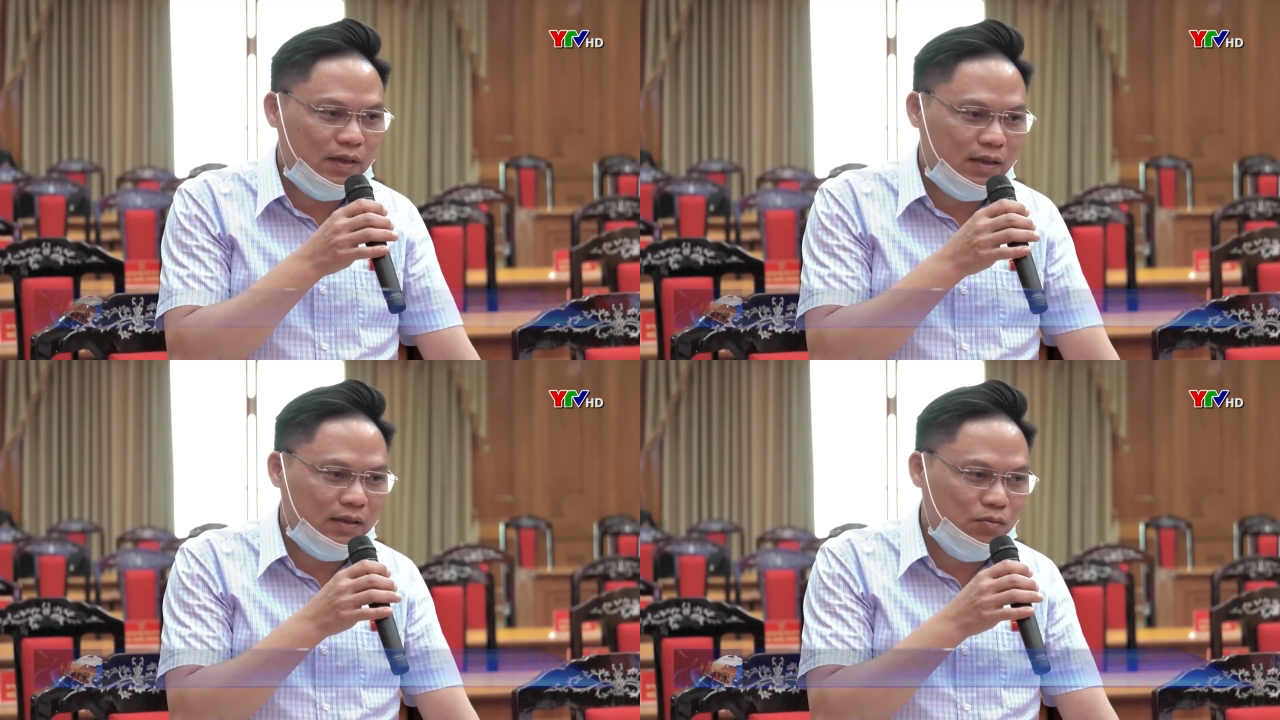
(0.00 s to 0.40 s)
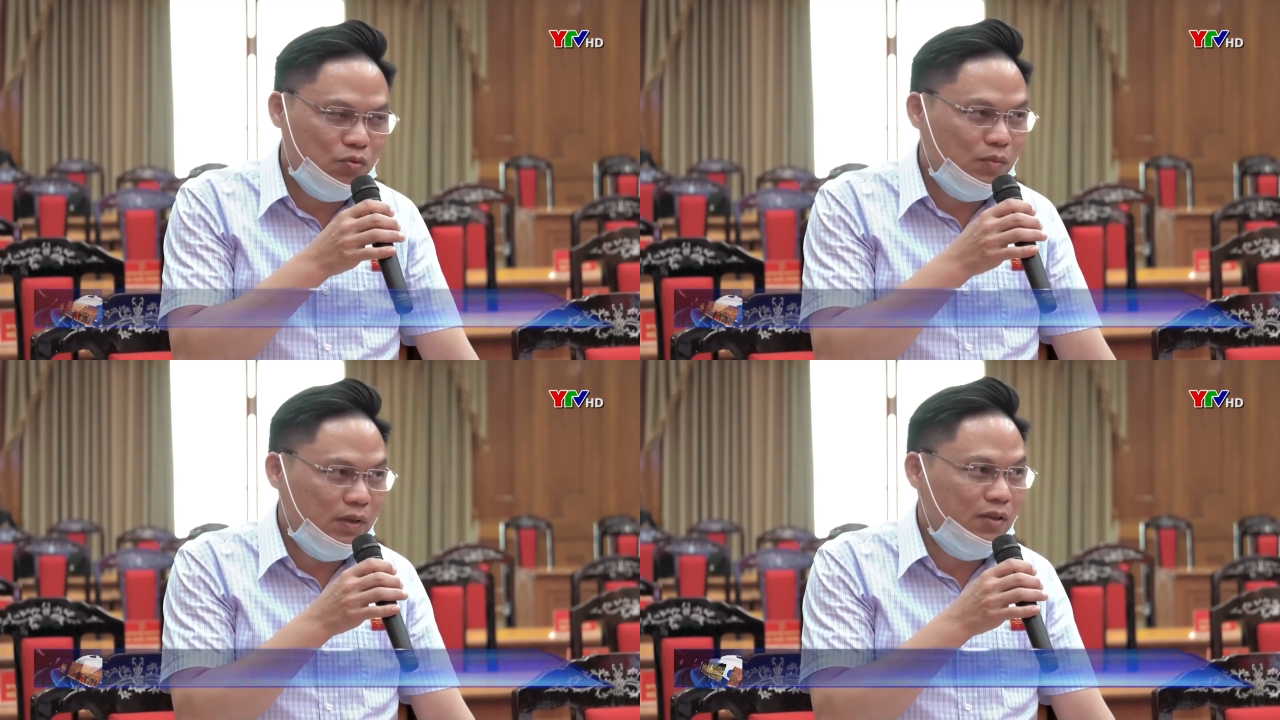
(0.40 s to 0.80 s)
và nông
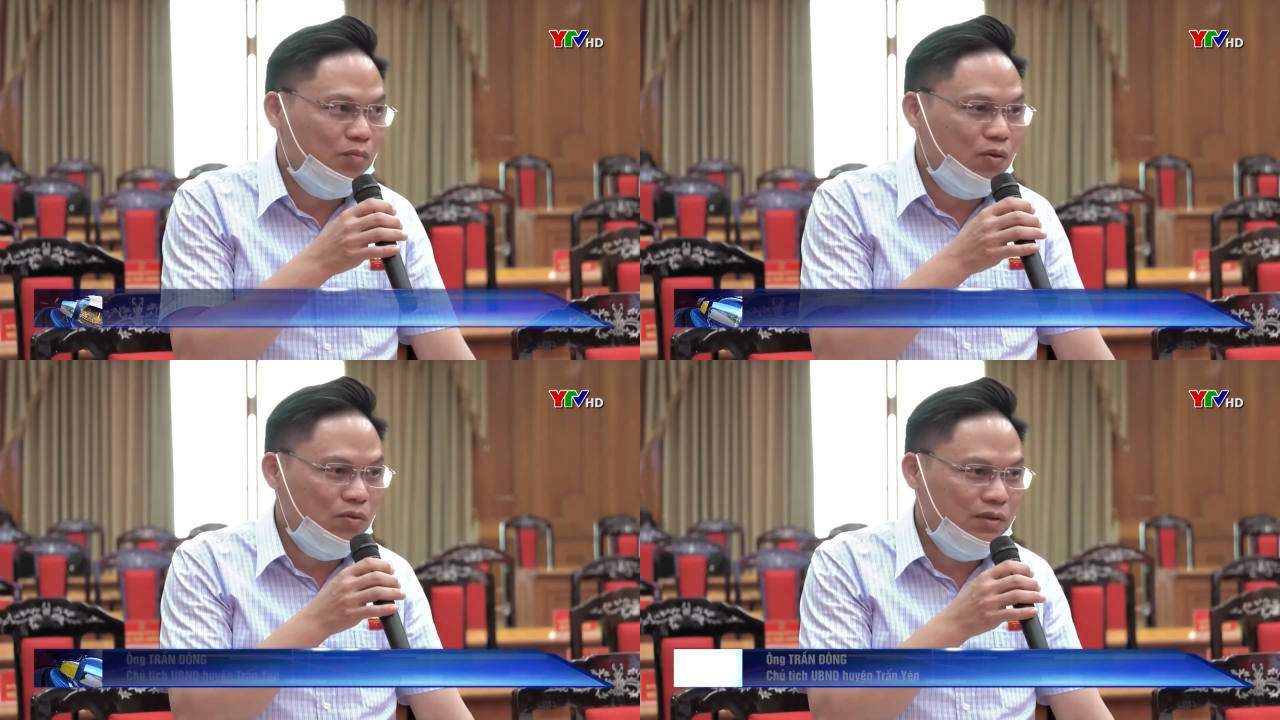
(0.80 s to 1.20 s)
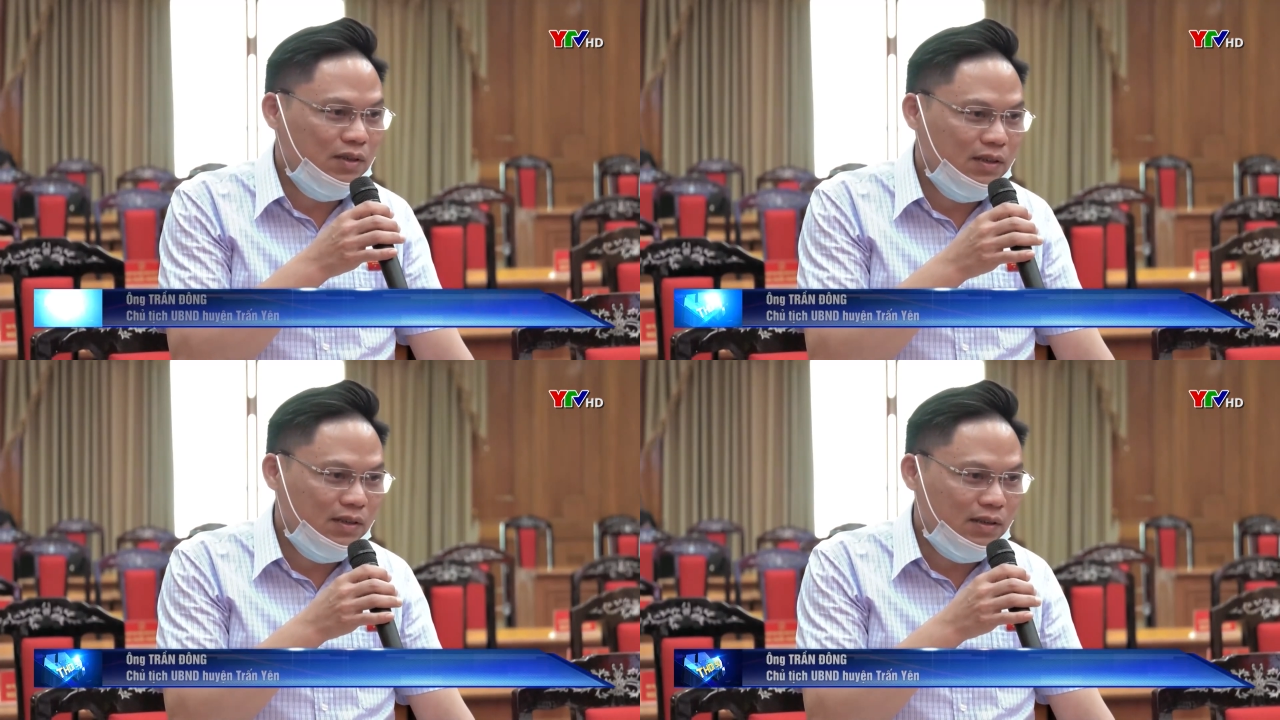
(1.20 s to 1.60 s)
thôn mới kiểu mẫu
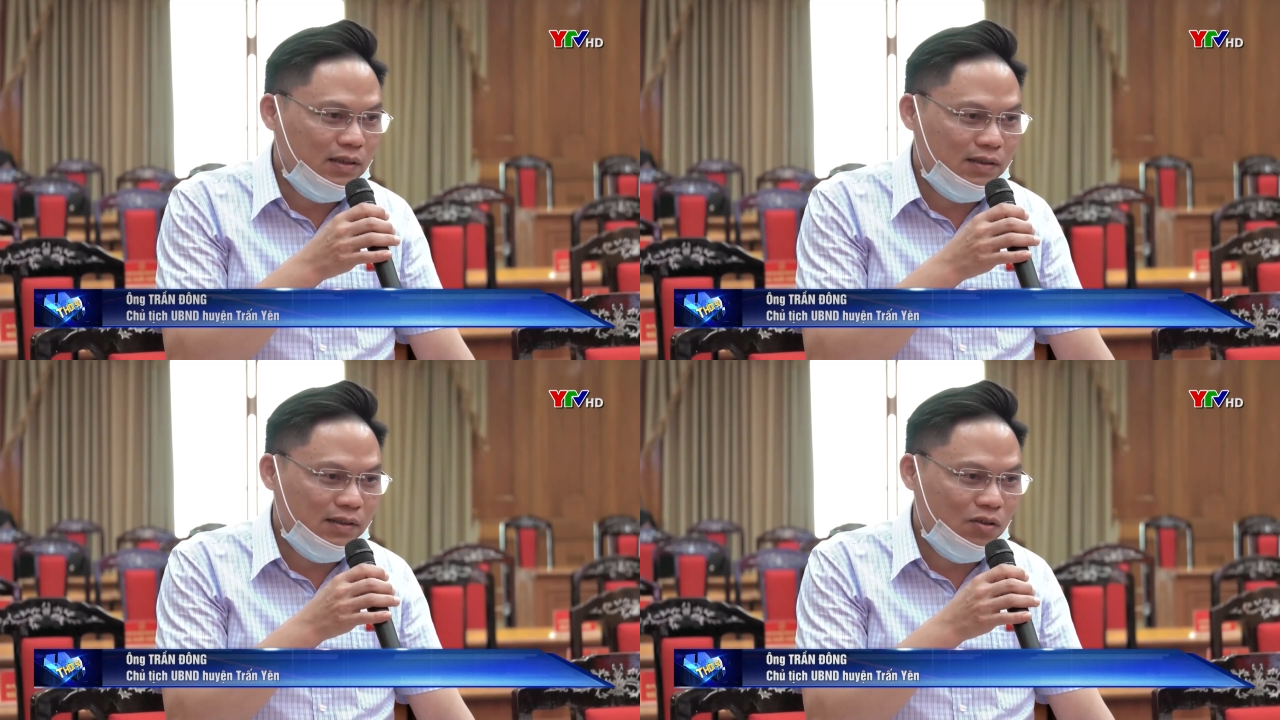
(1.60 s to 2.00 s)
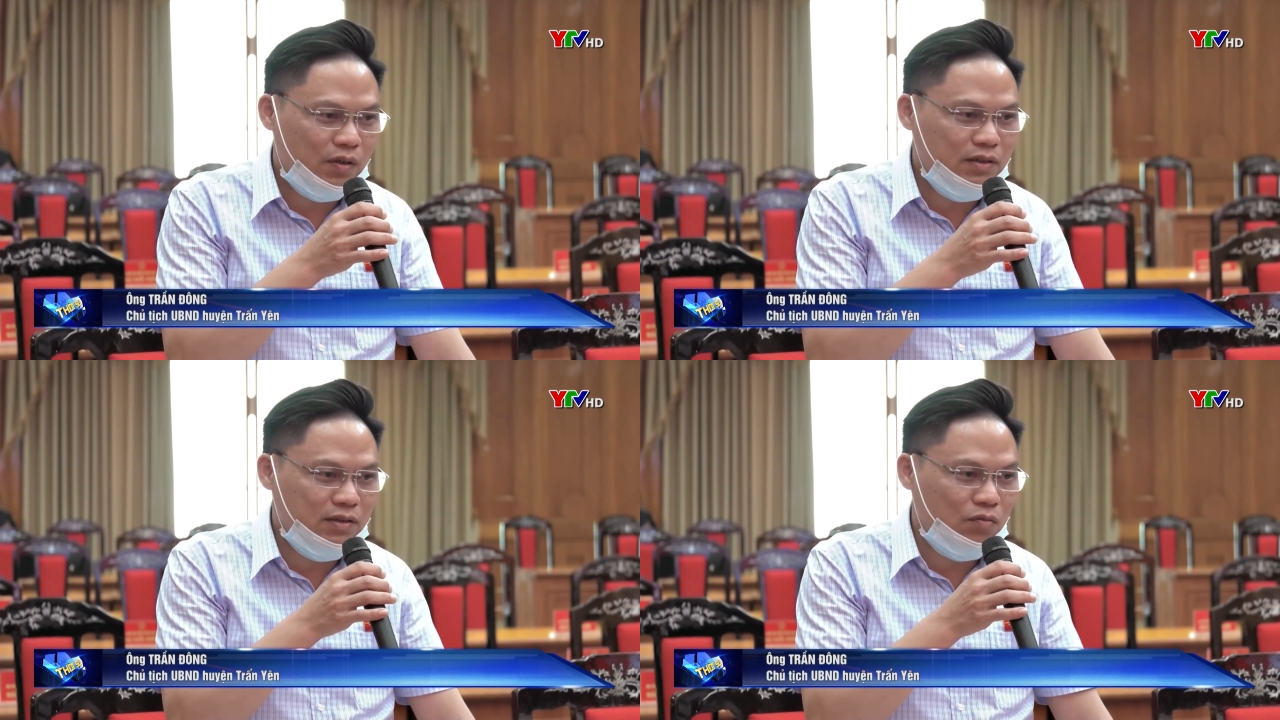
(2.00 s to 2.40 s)
thì có
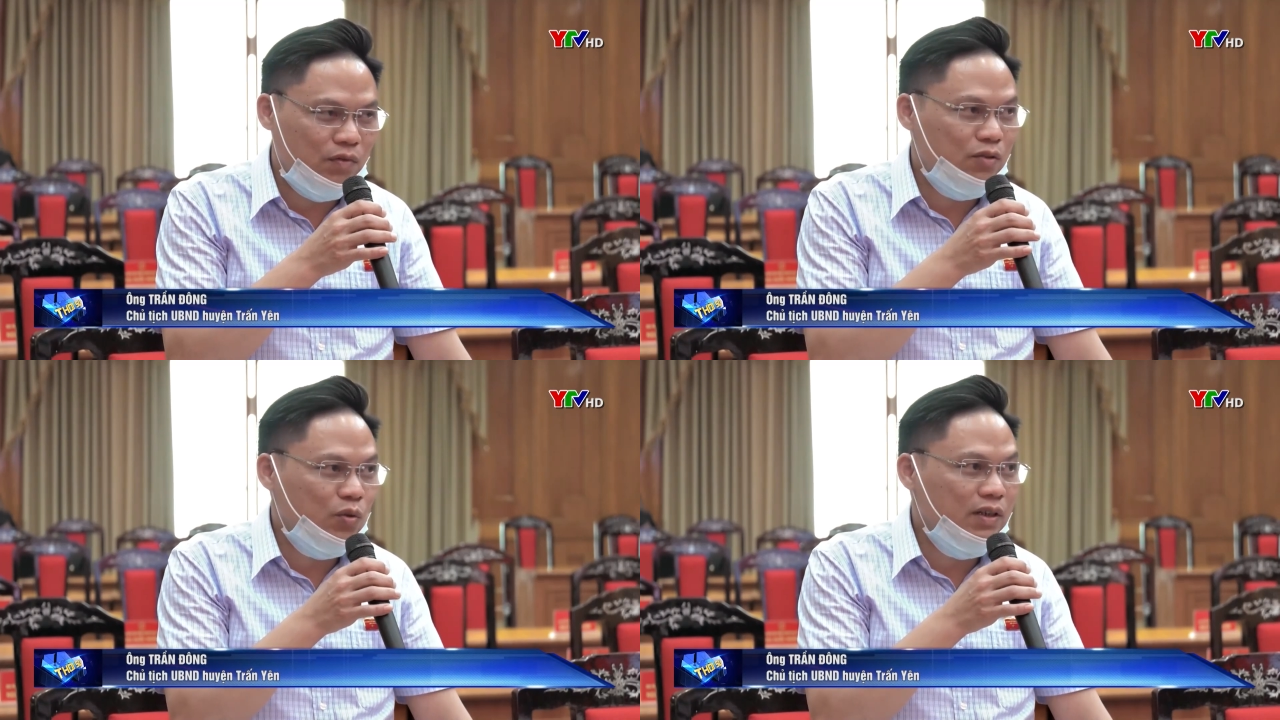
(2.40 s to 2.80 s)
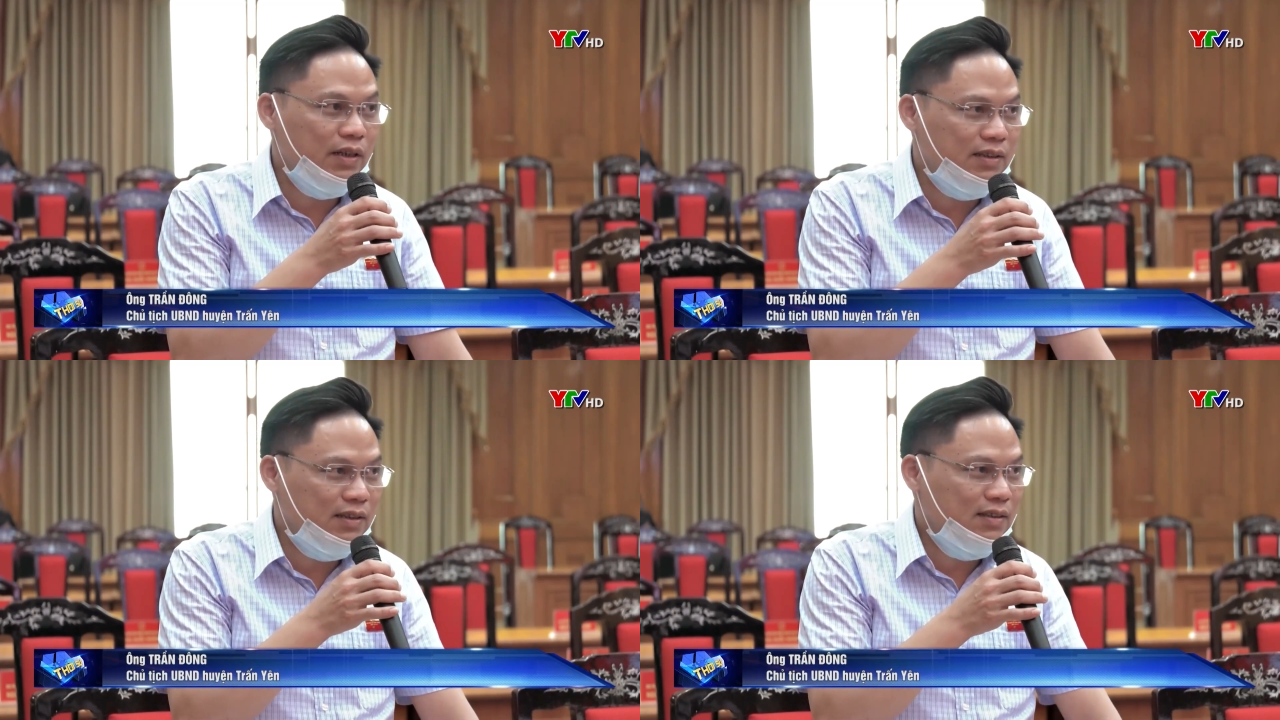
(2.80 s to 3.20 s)
cái sự động viên khuyến khích